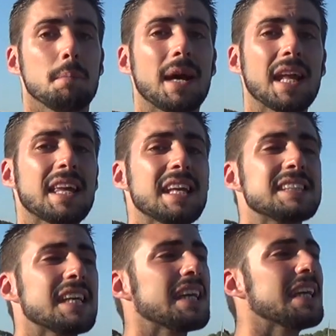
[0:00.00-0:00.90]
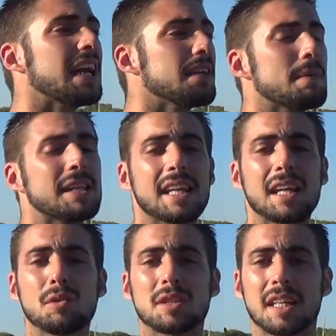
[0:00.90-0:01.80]
¿para qué seguir
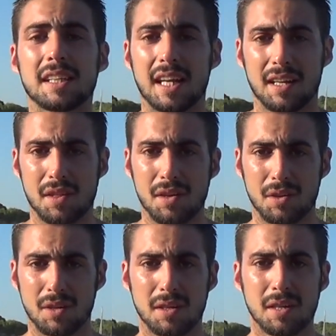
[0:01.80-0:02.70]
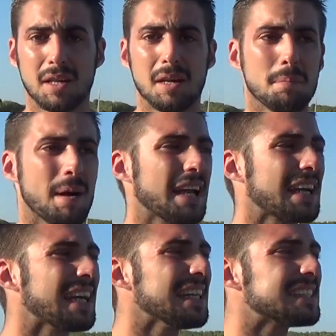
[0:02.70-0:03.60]
alimentando esa interacción? ¿Para
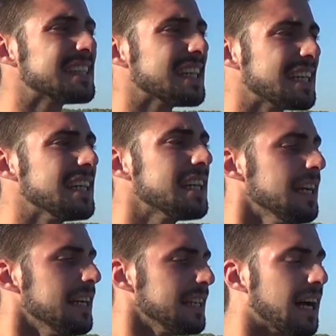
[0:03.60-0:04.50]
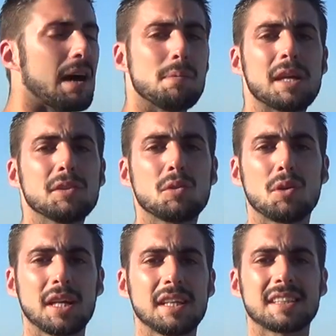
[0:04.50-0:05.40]
qué seguir hablando
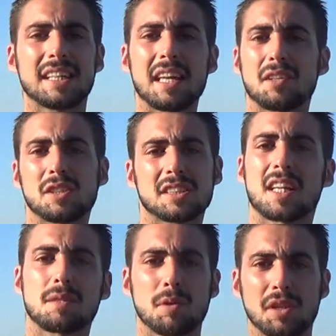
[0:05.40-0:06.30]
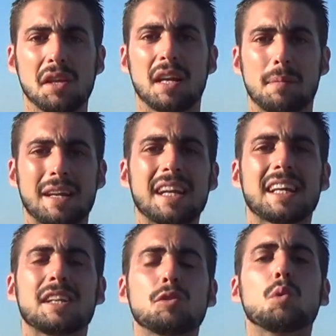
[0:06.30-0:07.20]
con ella si ella no te está respondiendo de la manera
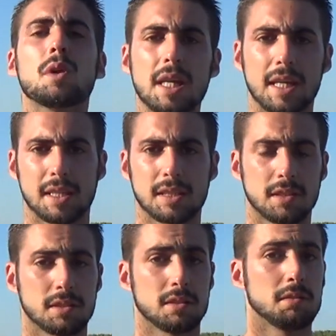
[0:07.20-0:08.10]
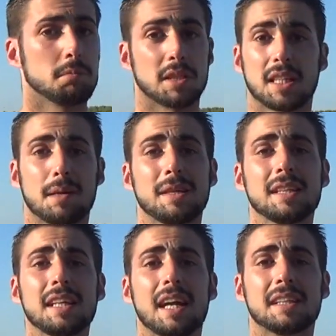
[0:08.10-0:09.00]
que tú quieres?
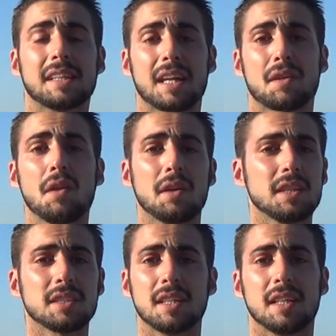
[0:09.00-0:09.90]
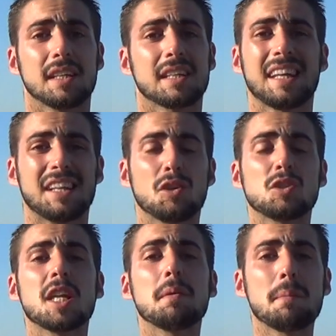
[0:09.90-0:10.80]
Básicamente hay interacciones que no
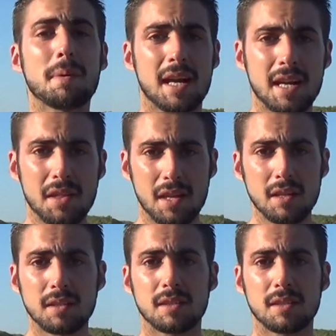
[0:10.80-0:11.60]
sirven para nada,